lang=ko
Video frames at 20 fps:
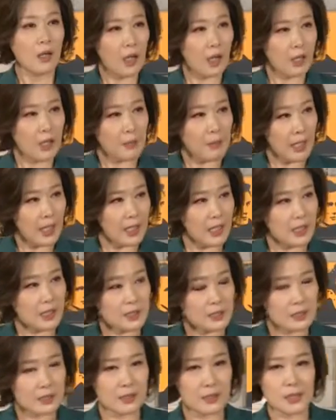아까
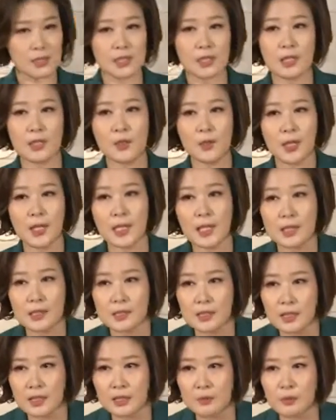말에는
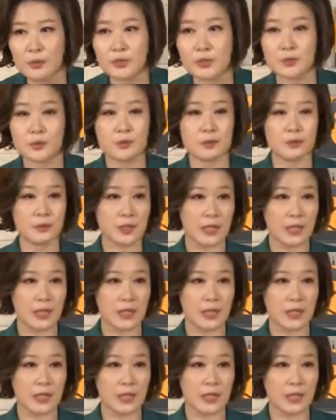신뢰라는 게 기본적으로